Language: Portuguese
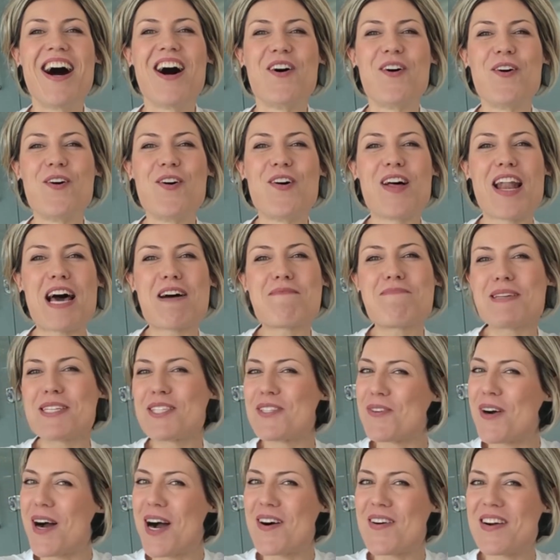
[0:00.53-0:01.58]
Olá
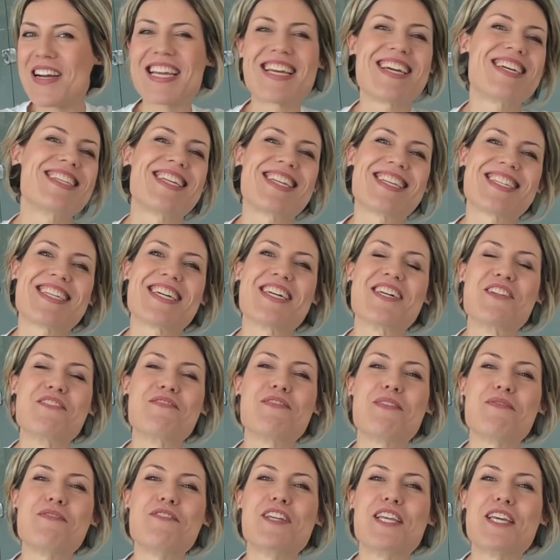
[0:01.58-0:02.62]
pessoal, aqui é Andressa Rando
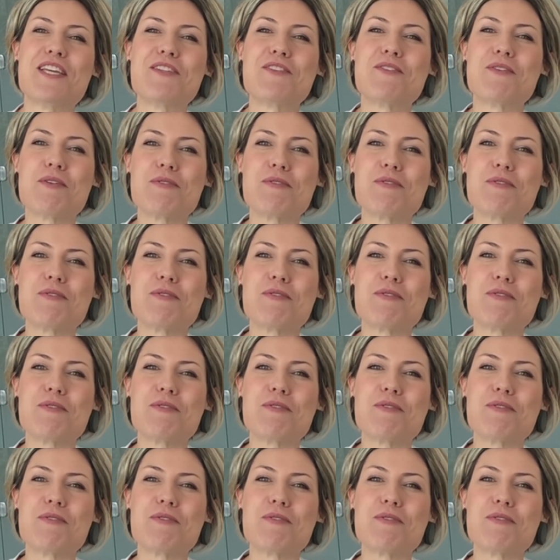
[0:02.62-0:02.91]
Favorito.